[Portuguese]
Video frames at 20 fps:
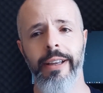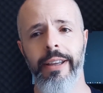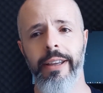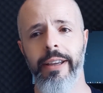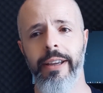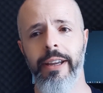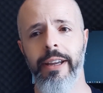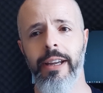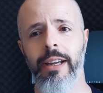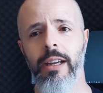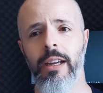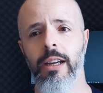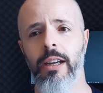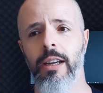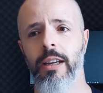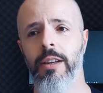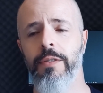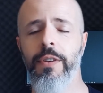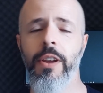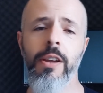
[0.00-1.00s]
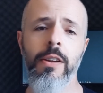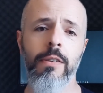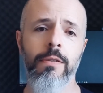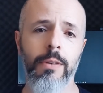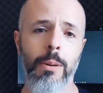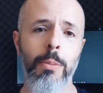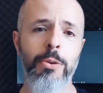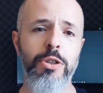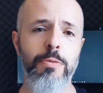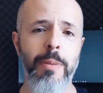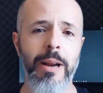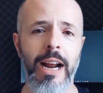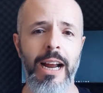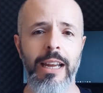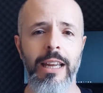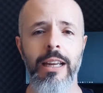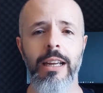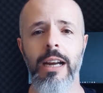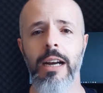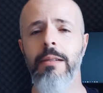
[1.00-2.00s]
E, enfim, vamos
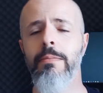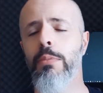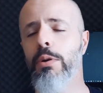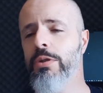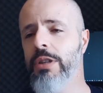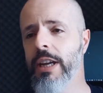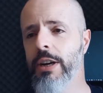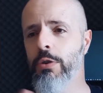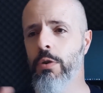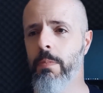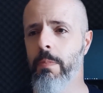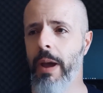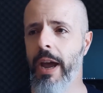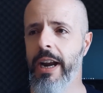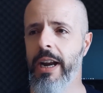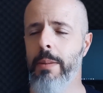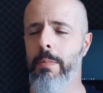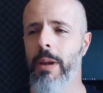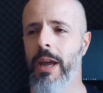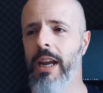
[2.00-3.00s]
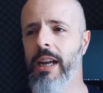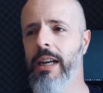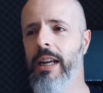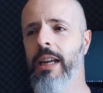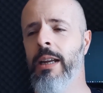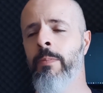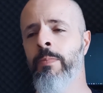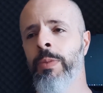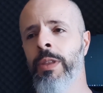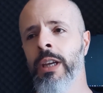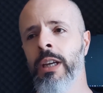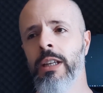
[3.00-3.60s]
esperar que ambos se recuperem bem, né?